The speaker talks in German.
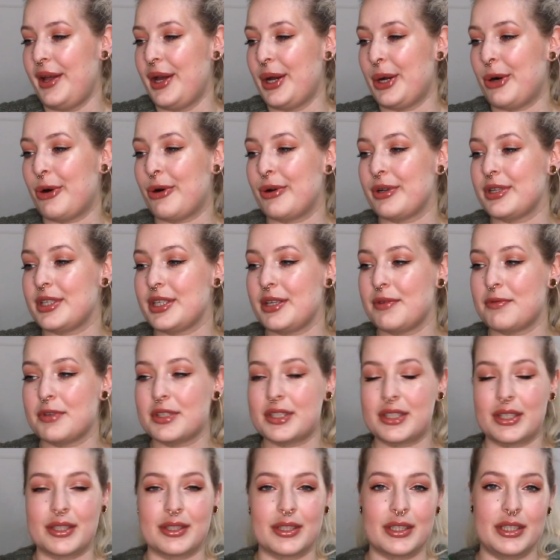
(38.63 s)
Und ihr
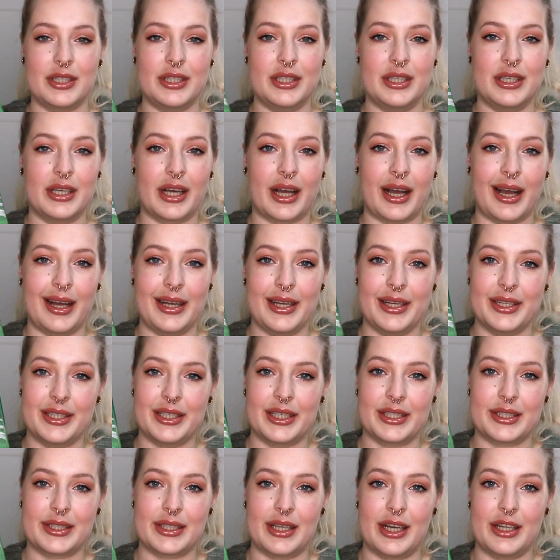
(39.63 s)
wisst, dass ich die Reihe
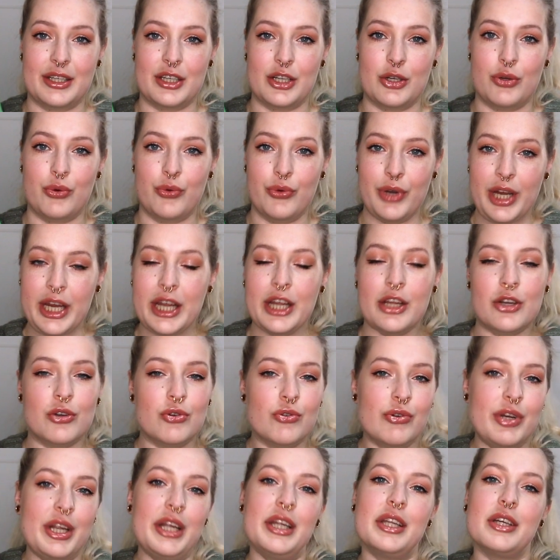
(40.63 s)
derzeit
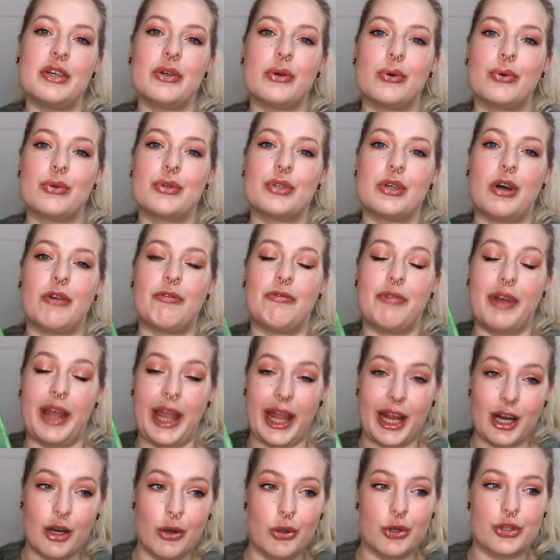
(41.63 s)
re-reade und auf
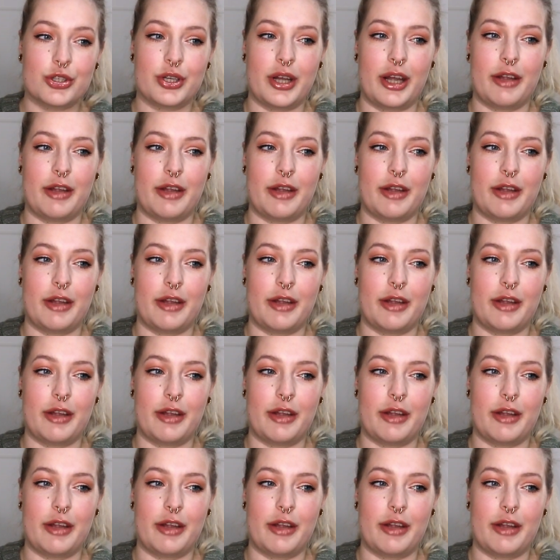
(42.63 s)
Englisch,